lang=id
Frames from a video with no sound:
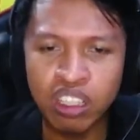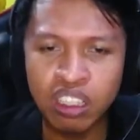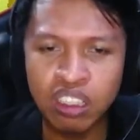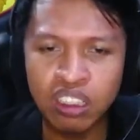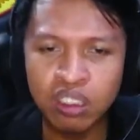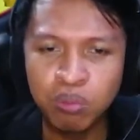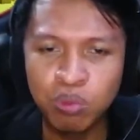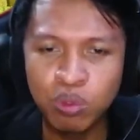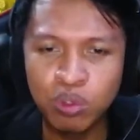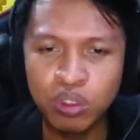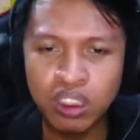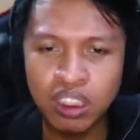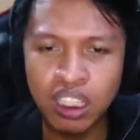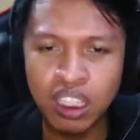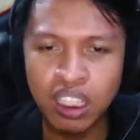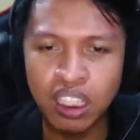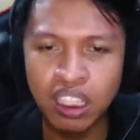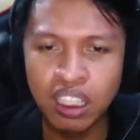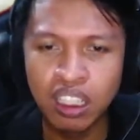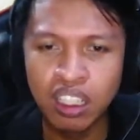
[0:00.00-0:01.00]
deketin buset
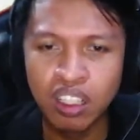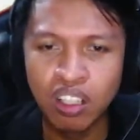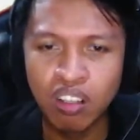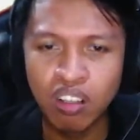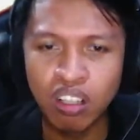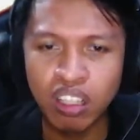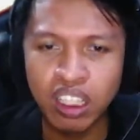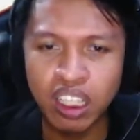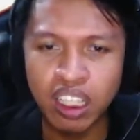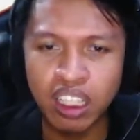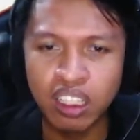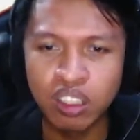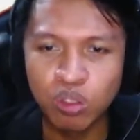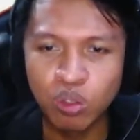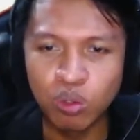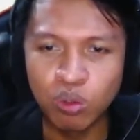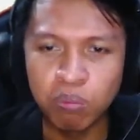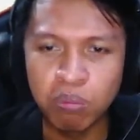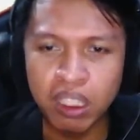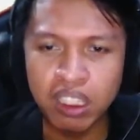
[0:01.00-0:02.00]
dah. Oke, okay,
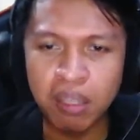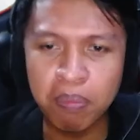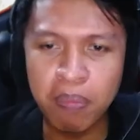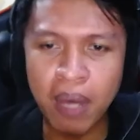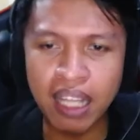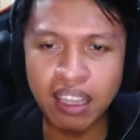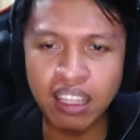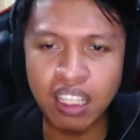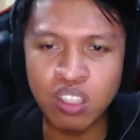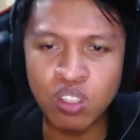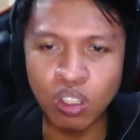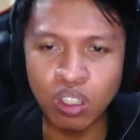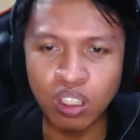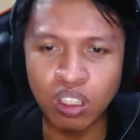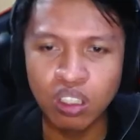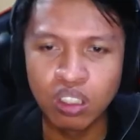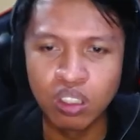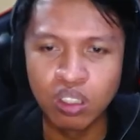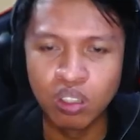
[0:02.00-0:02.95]
tuh patah-patah cok.